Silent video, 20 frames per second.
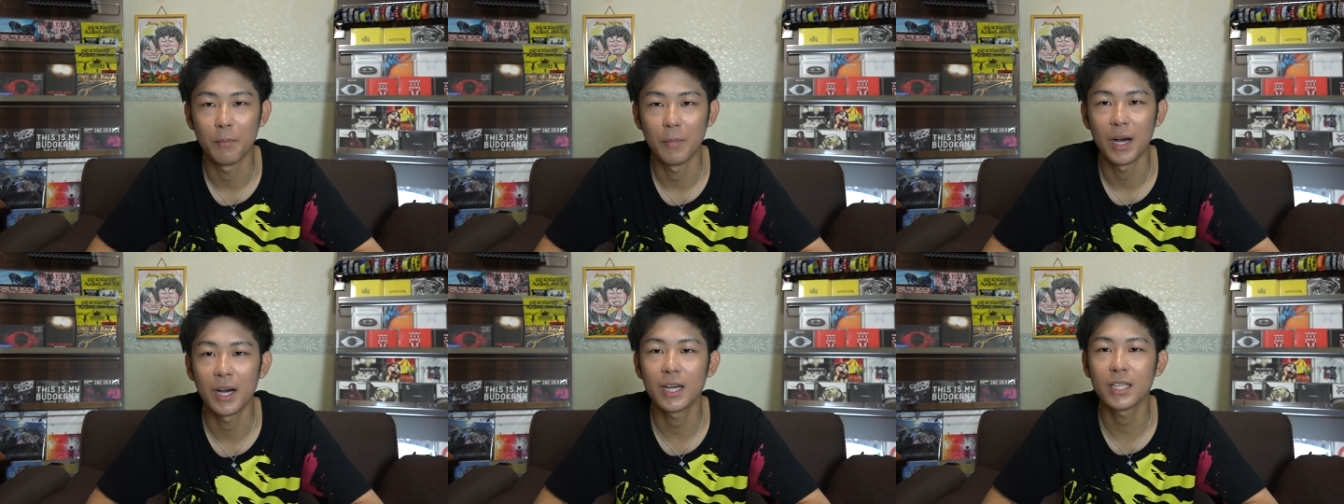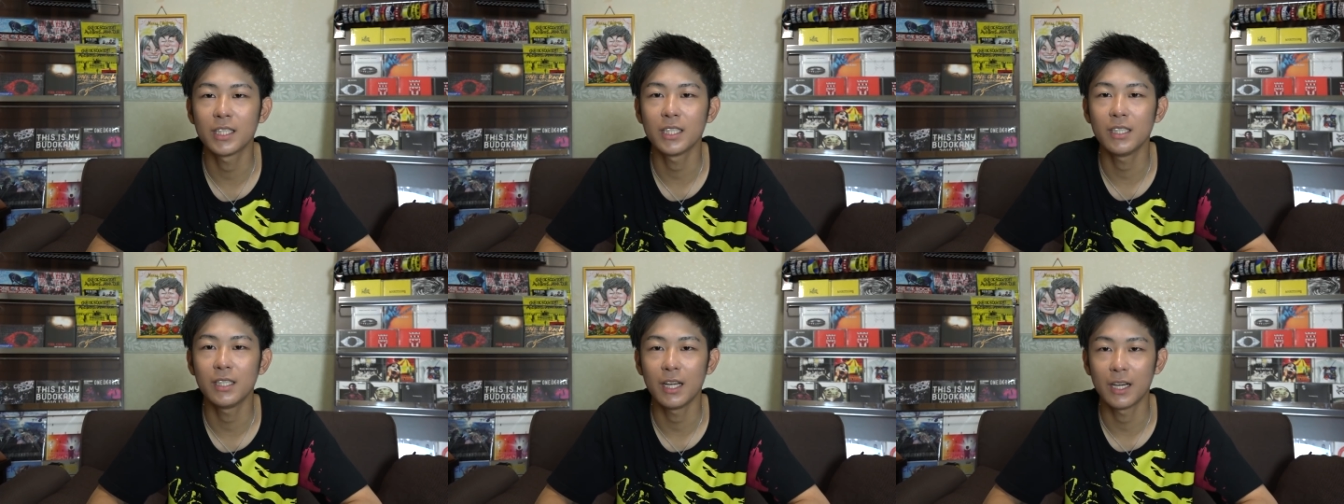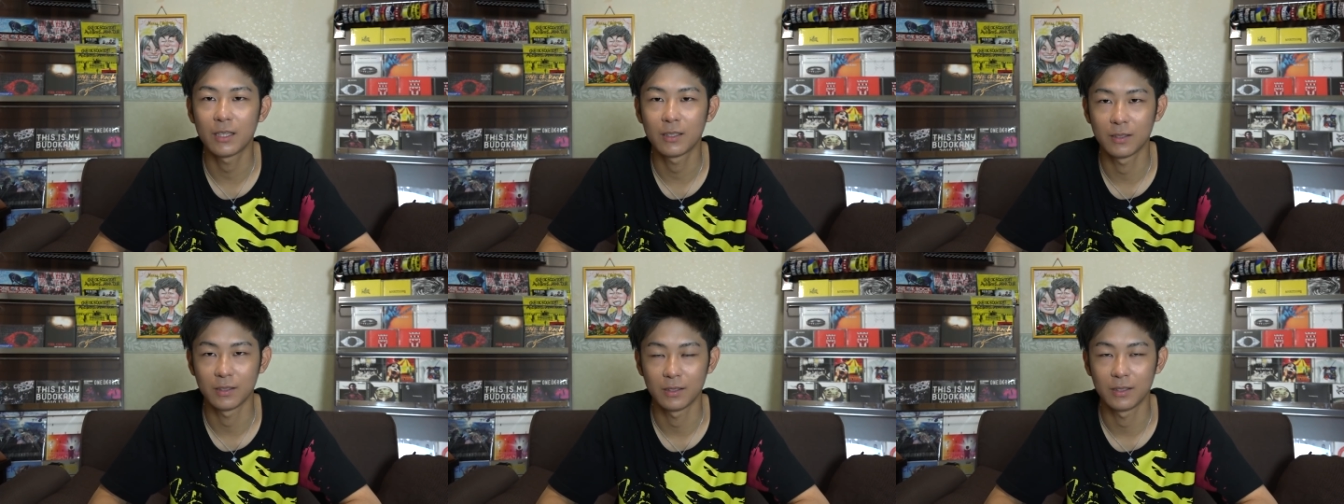
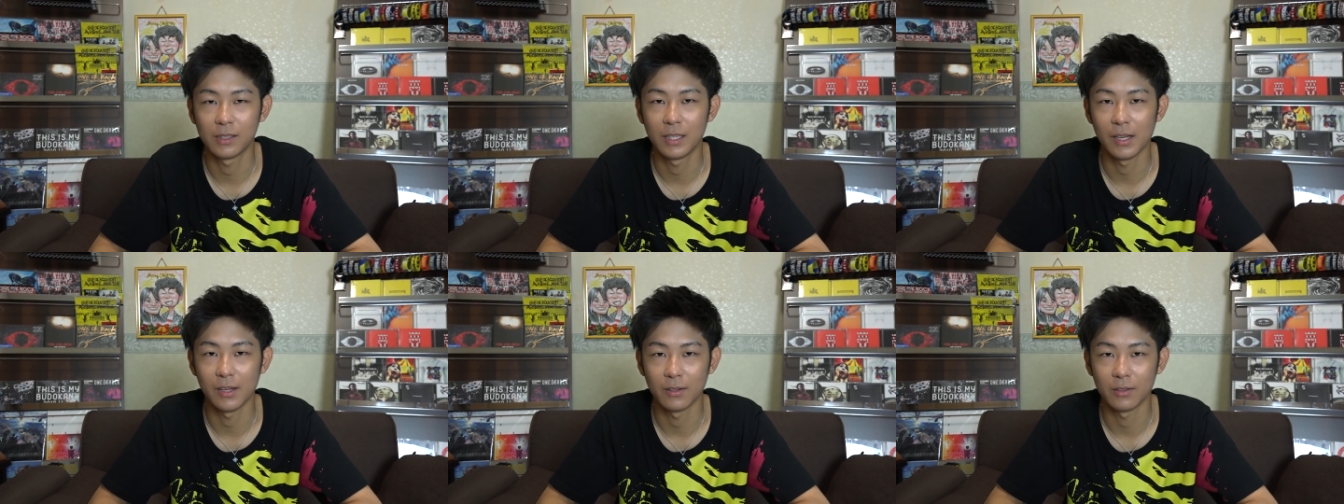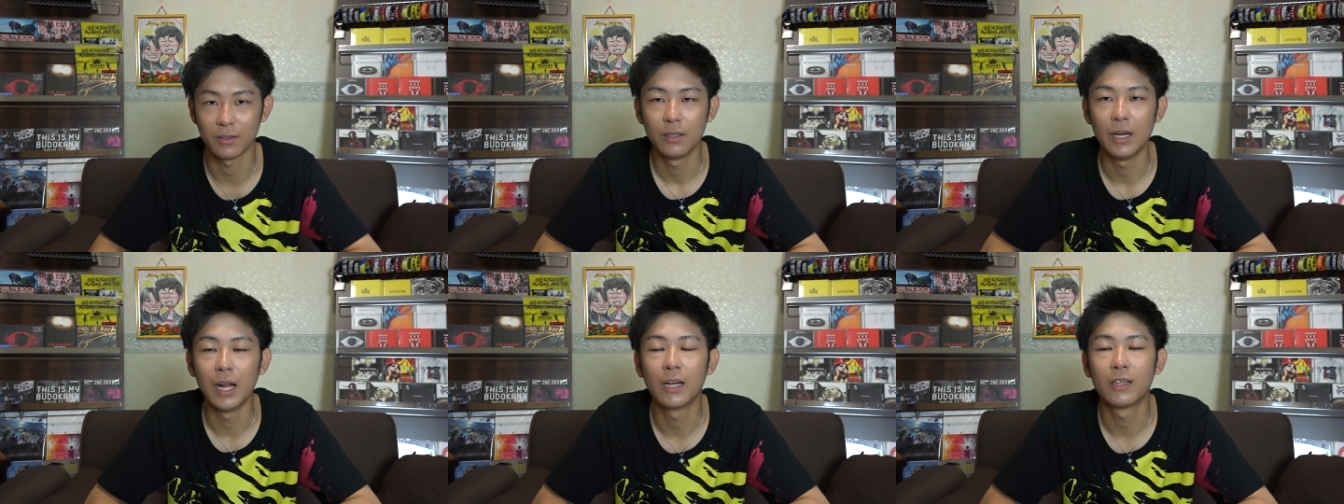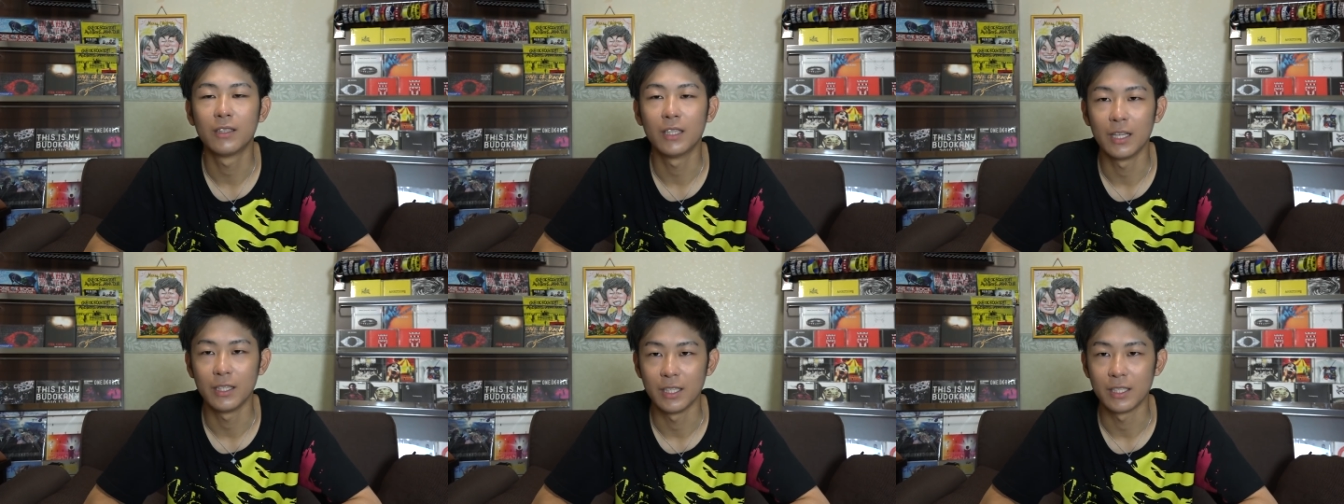マガジンラックっていう
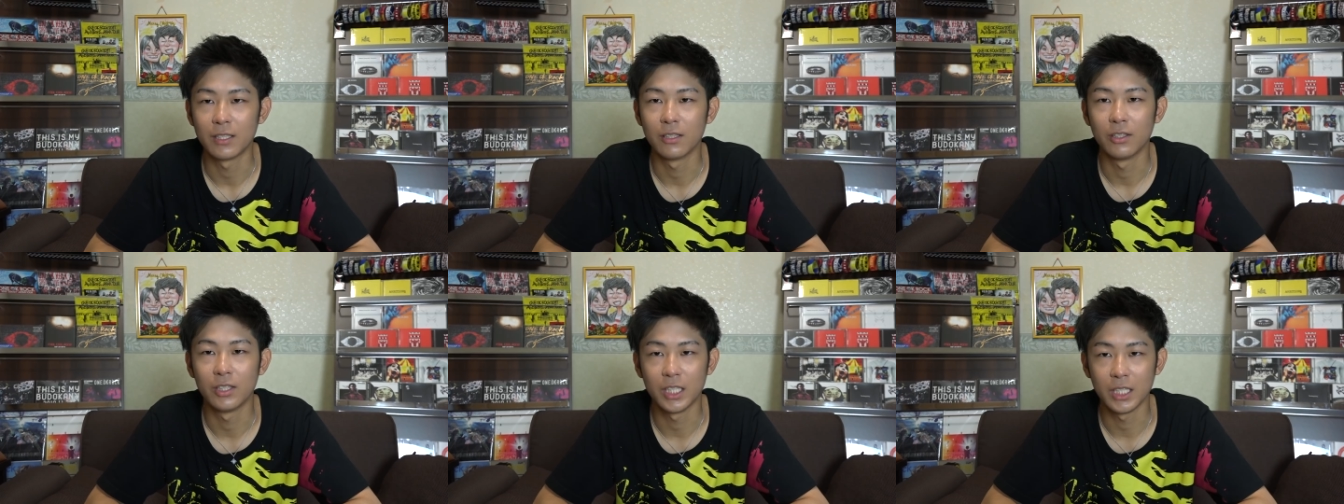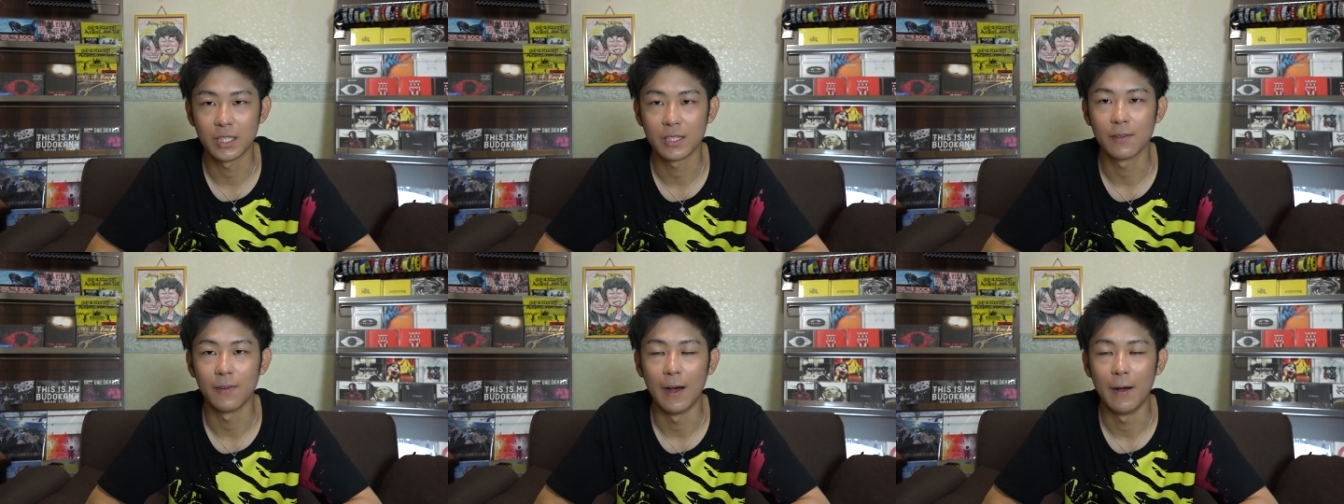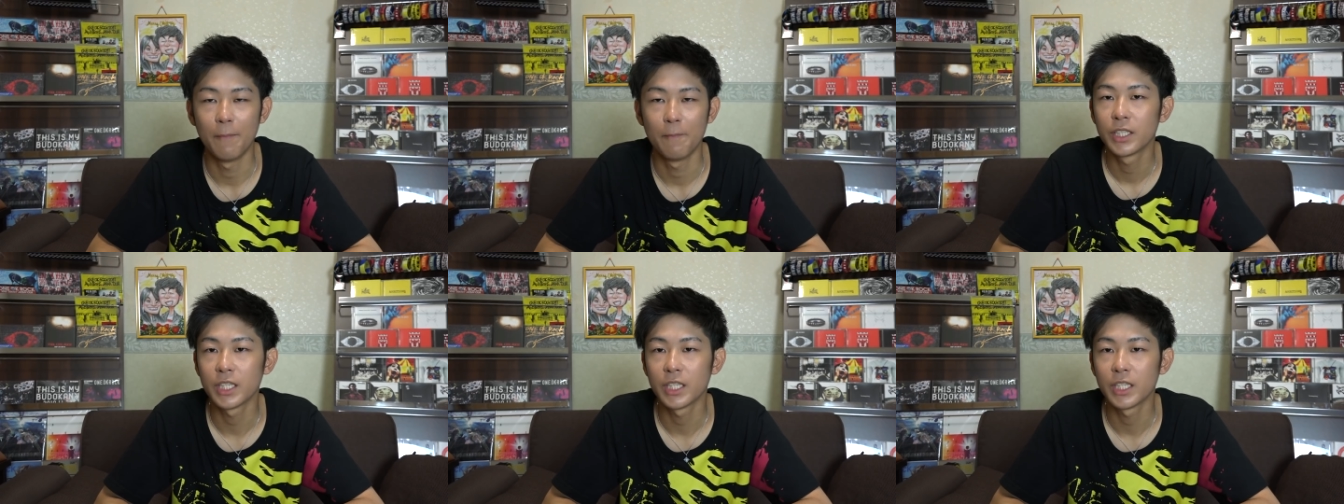ラックなんです実は